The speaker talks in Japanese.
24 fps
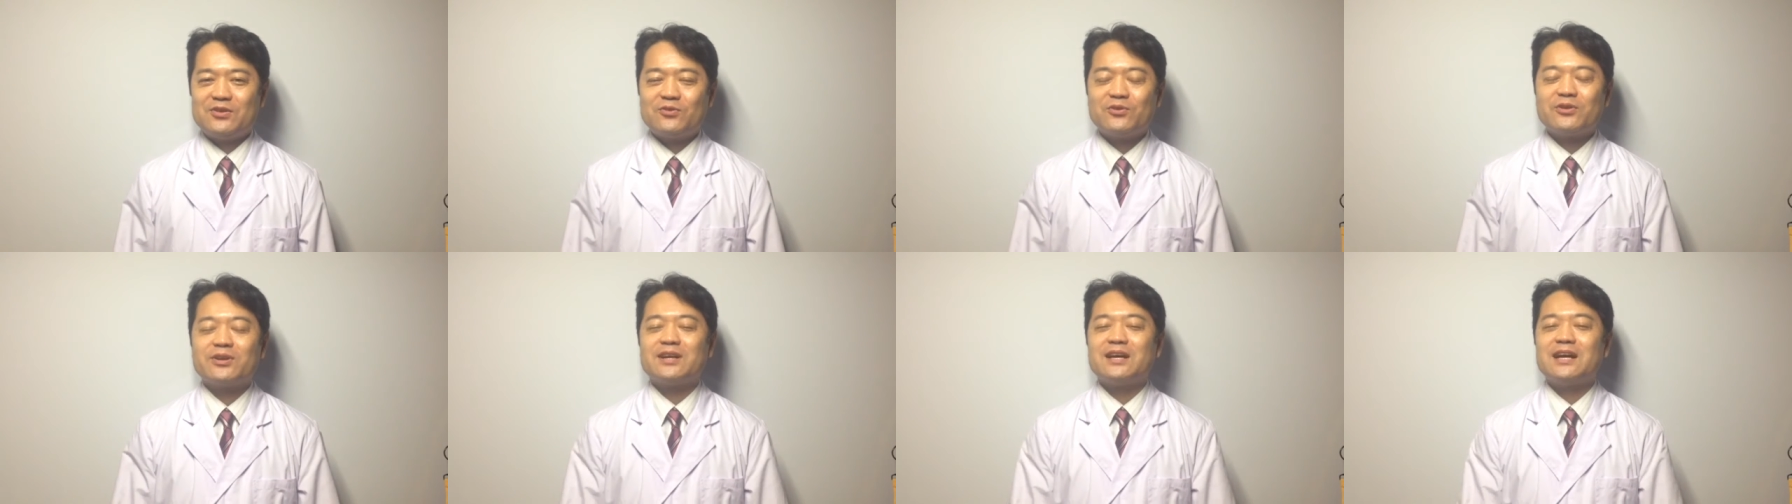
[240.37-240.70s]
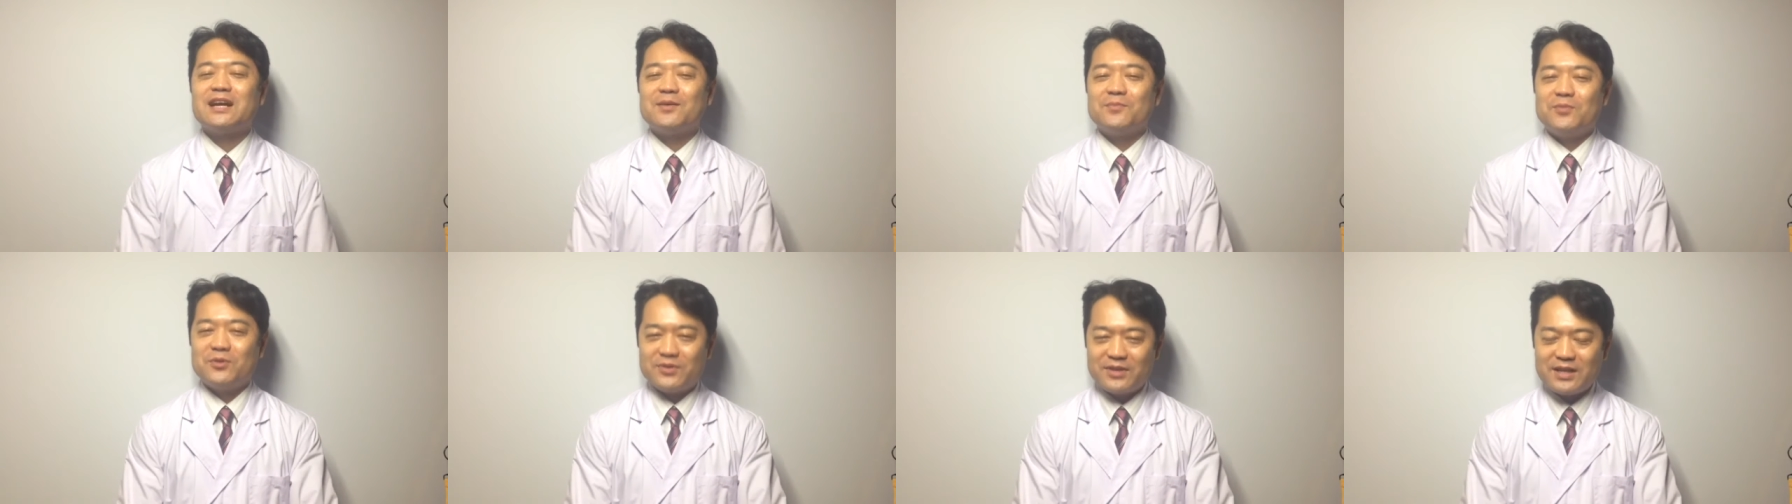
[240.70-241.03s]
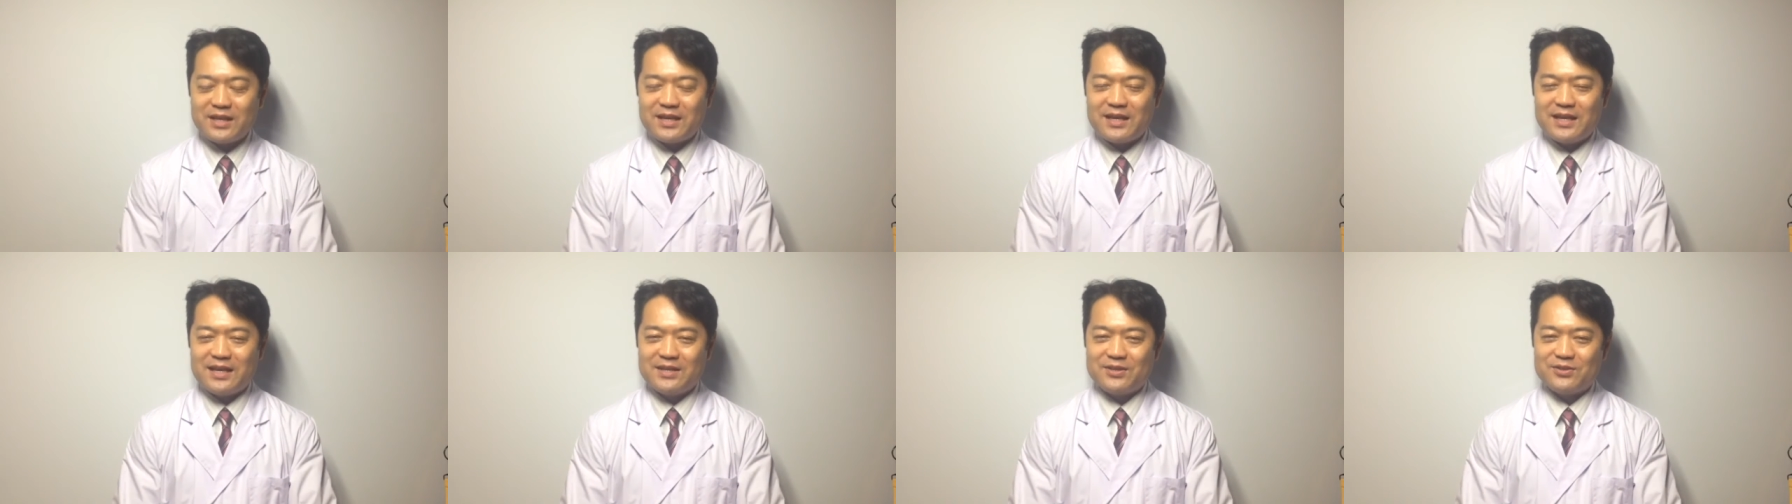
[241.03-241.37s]
と、これからも
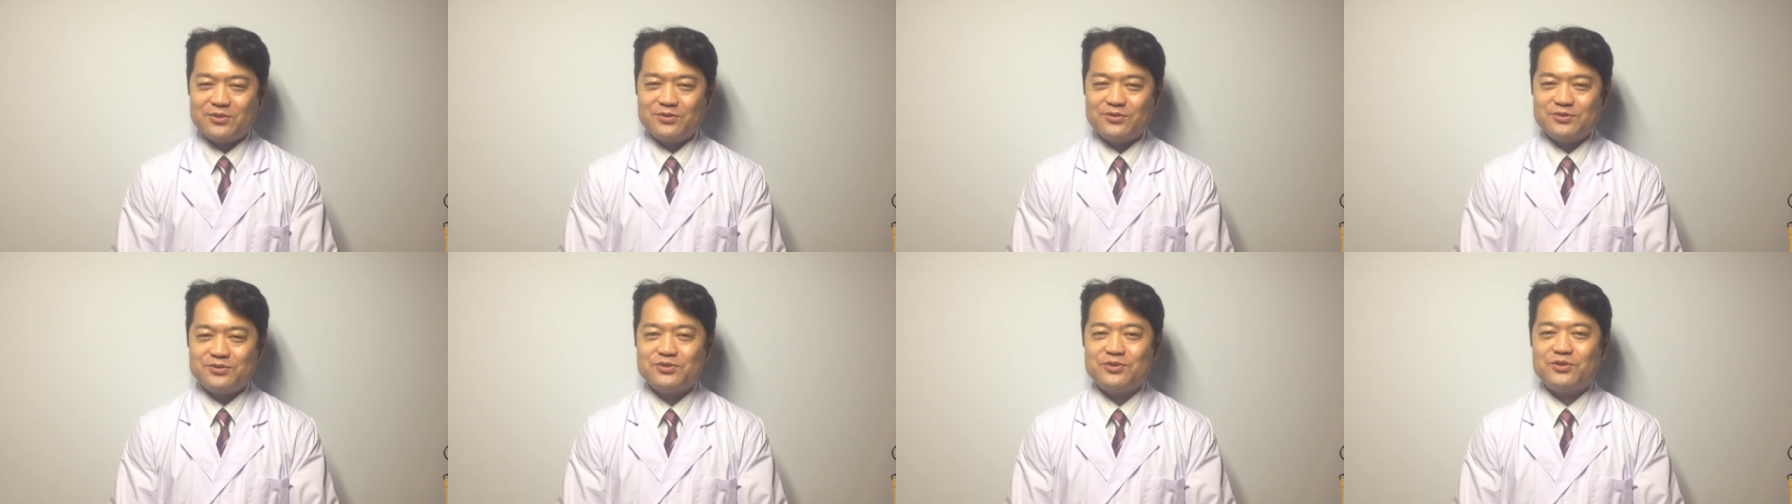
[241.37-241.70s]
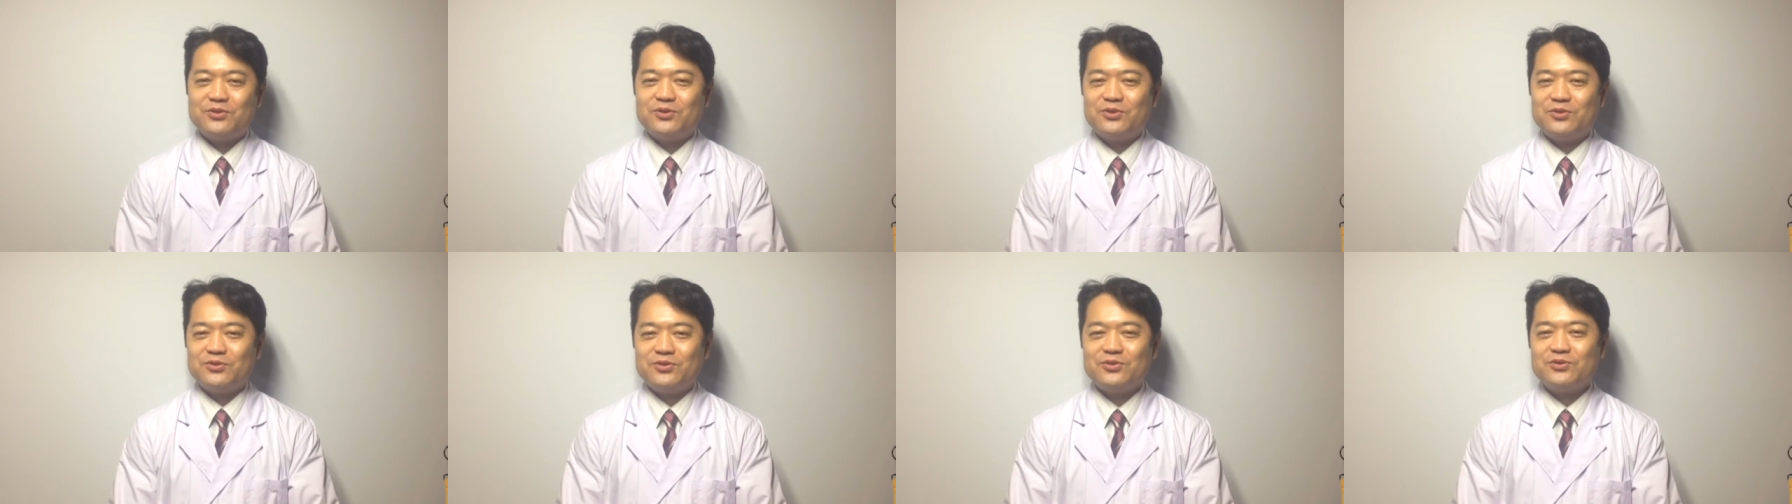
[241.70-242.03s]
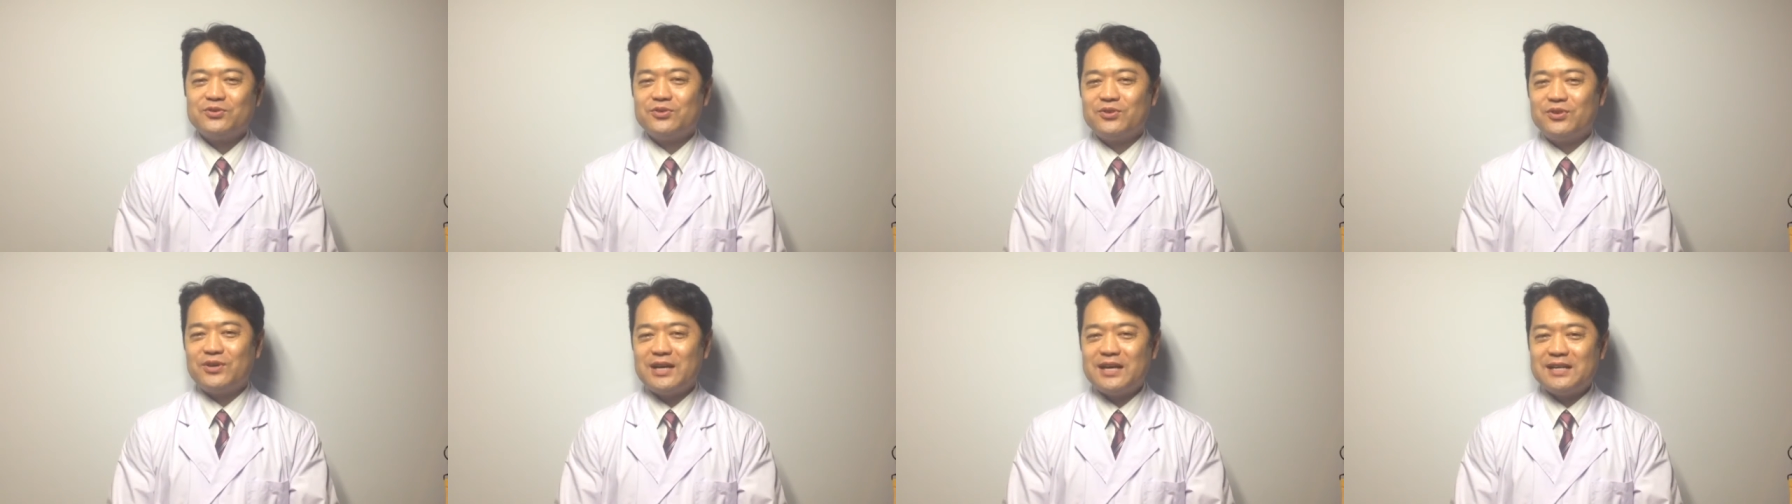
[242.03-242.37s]
ねあの情報をど
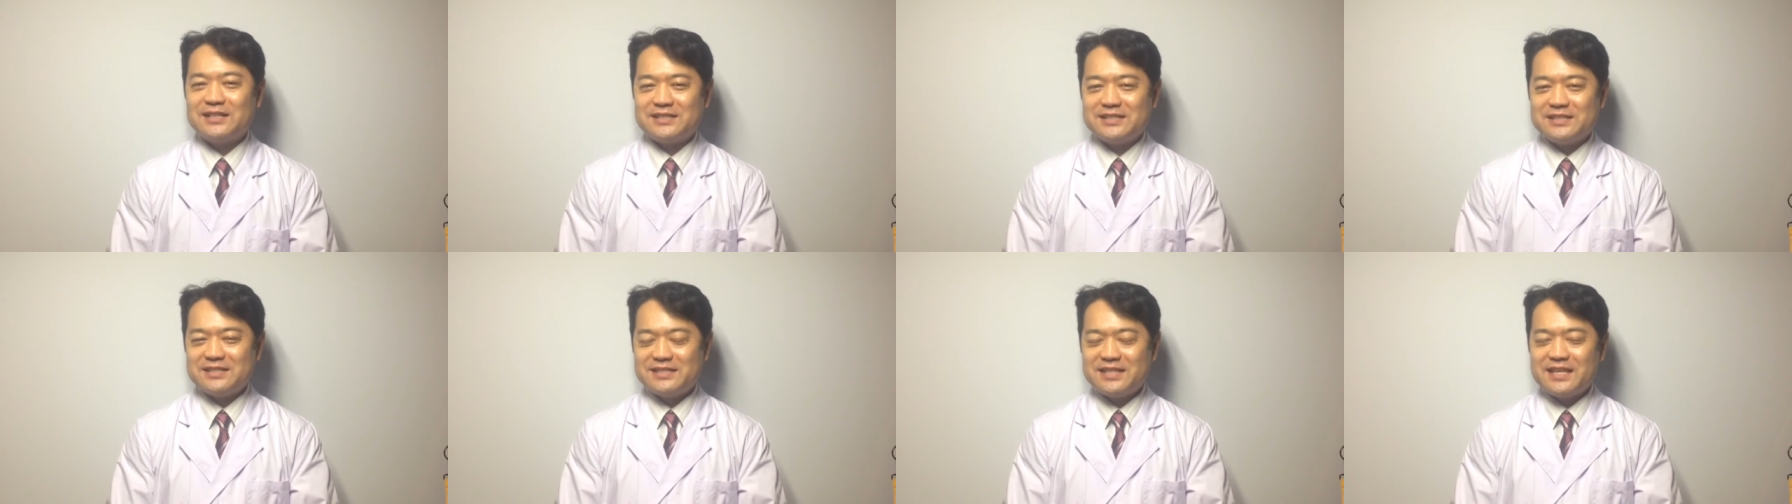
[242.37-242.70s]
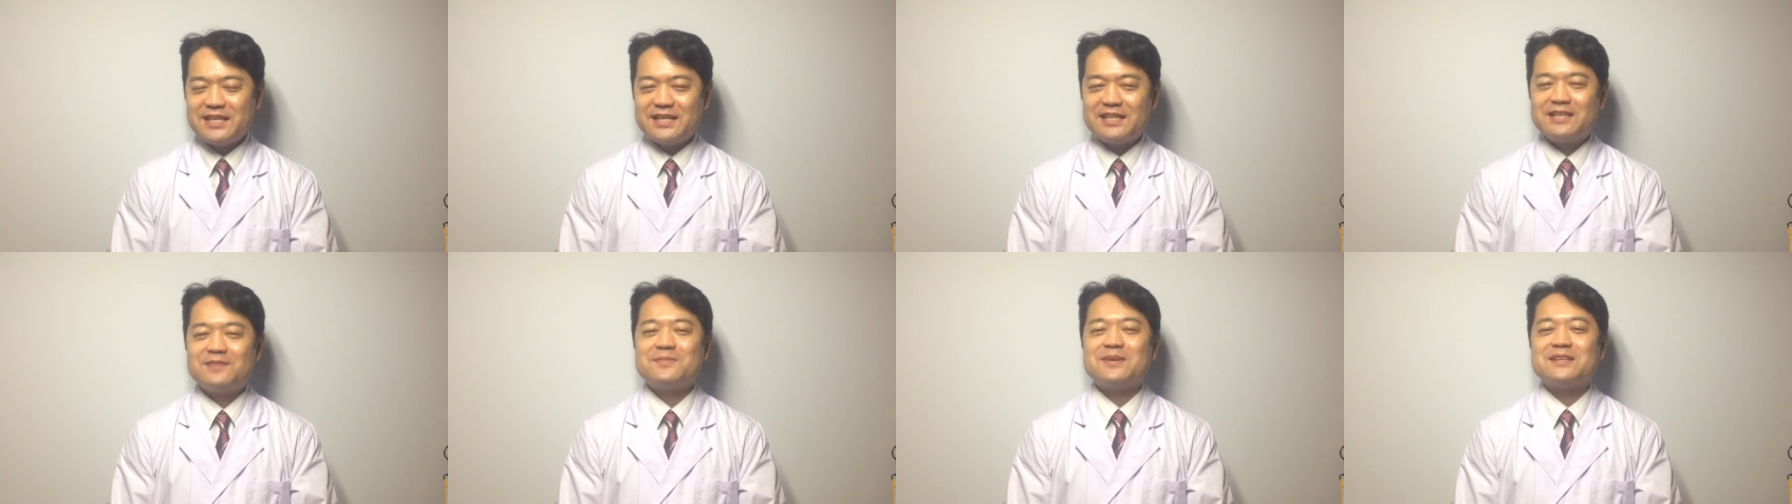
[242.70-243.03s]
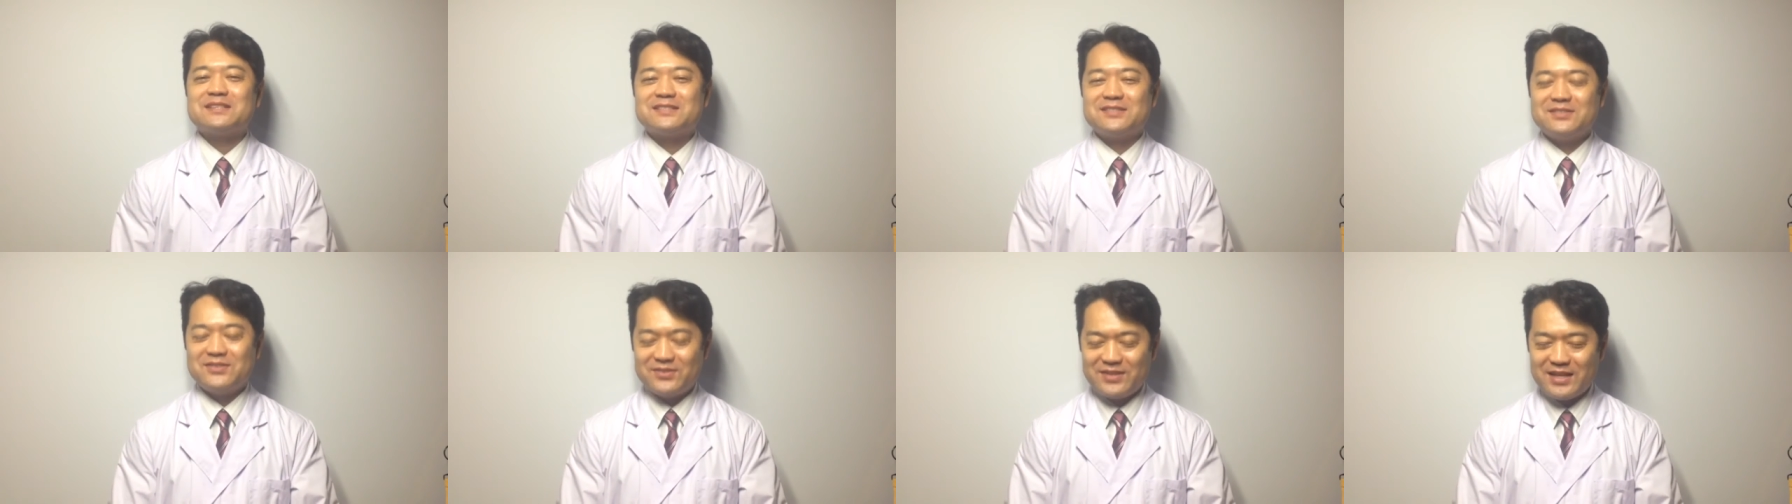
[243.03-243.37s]
んどん配信していきま
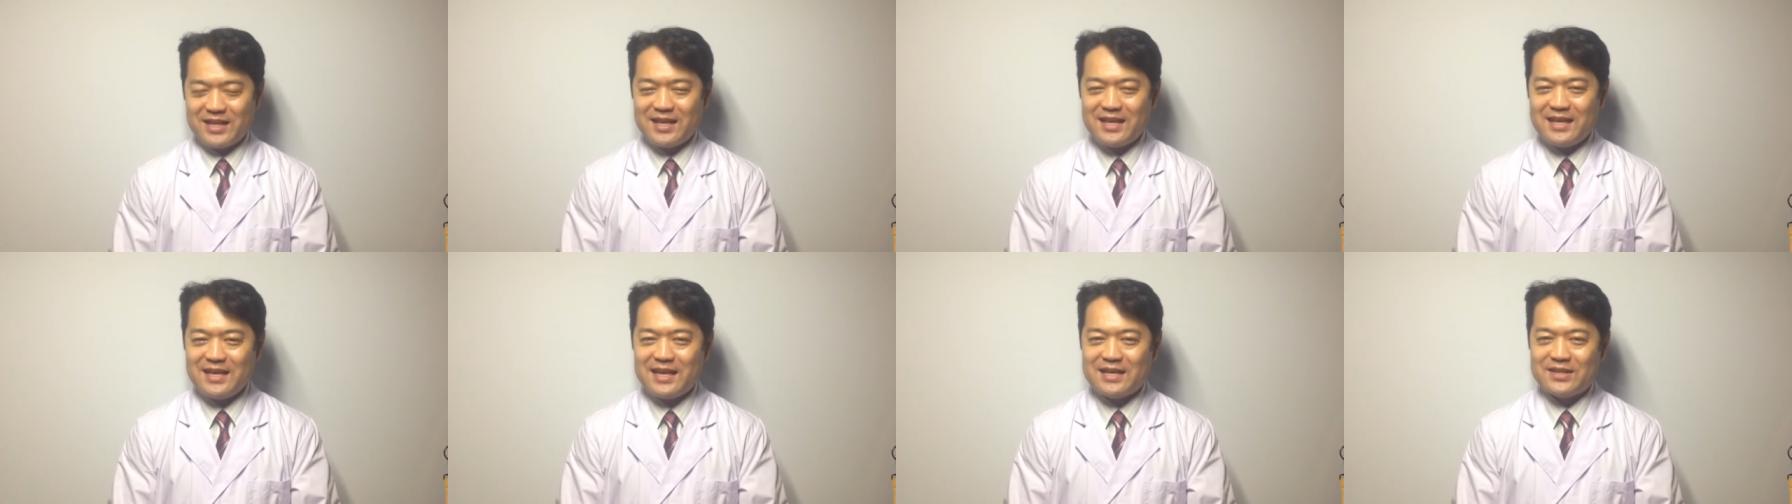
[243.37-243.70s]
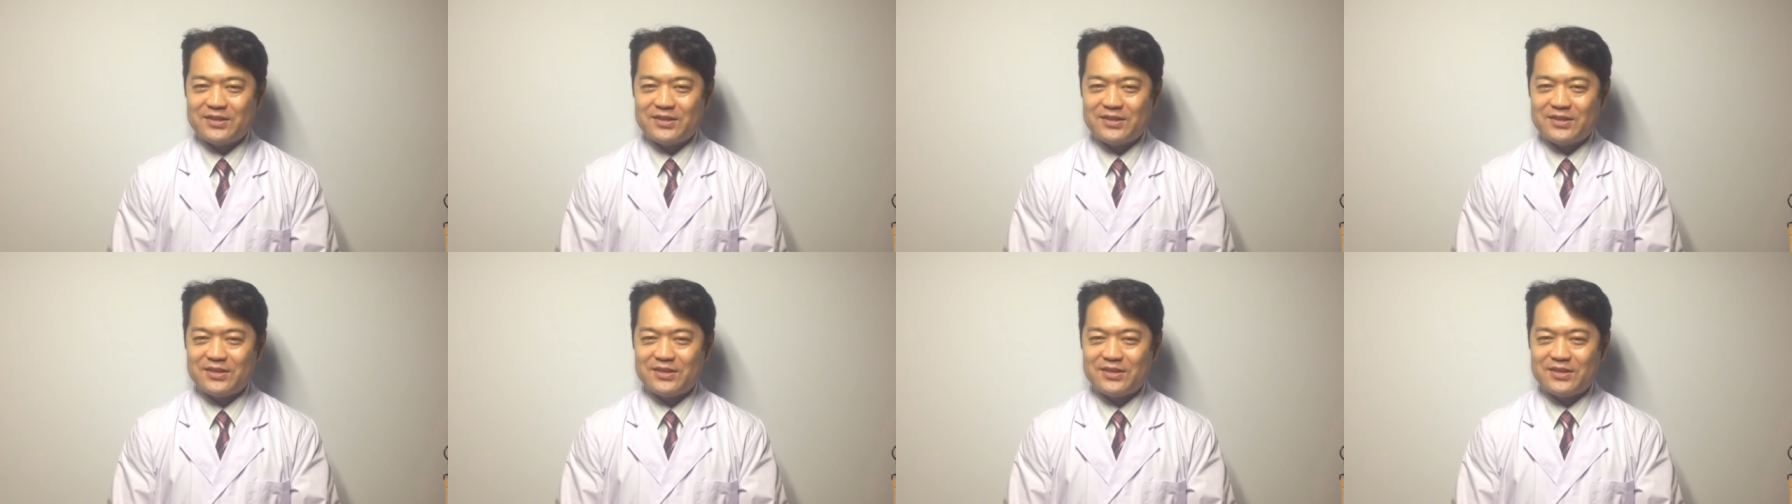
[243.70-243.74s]
すので